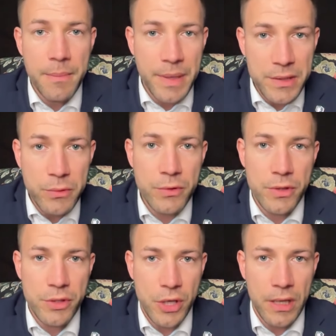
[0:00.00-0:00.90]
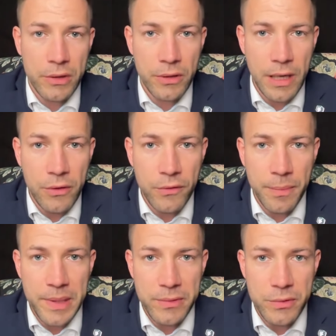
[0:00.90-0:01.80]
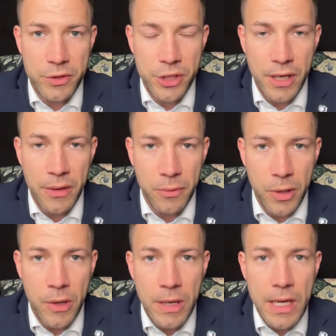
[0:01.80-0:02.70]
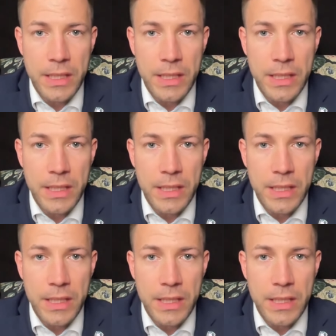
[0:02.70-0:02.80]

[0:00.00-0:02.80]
bez użycia dolarów, bez użycia euro.